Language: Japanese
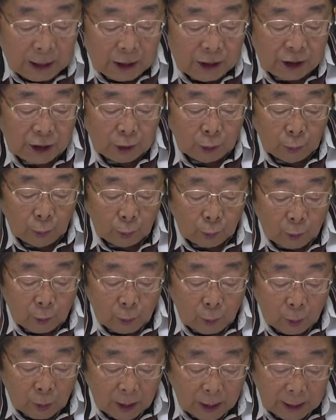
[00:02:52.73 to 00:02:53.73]
使途の
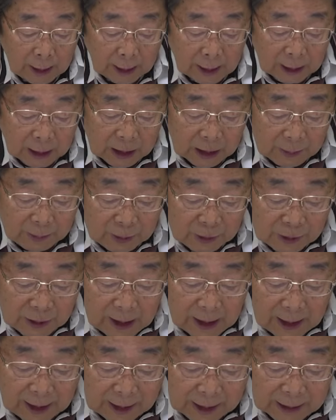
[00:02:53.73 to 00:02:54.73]
公開が義務
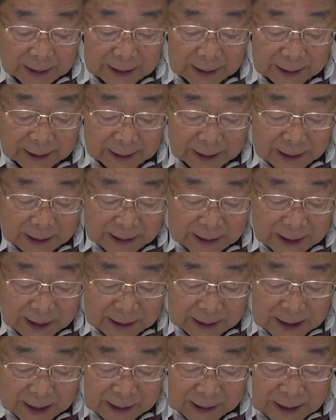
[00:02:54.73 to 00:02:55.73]
付けられていない
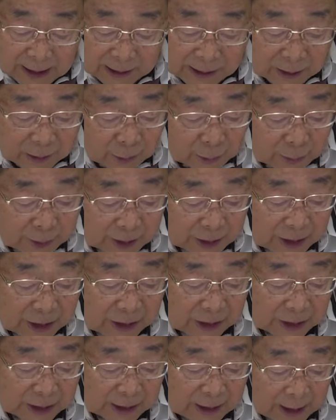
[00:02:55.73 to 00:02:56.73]
政策活動費に
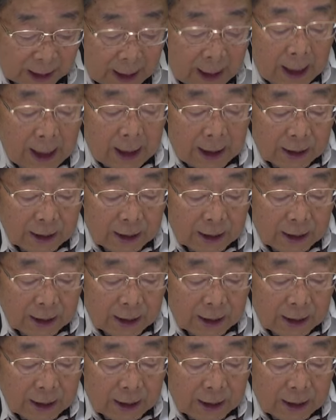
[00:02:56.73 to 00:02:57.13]
ついて、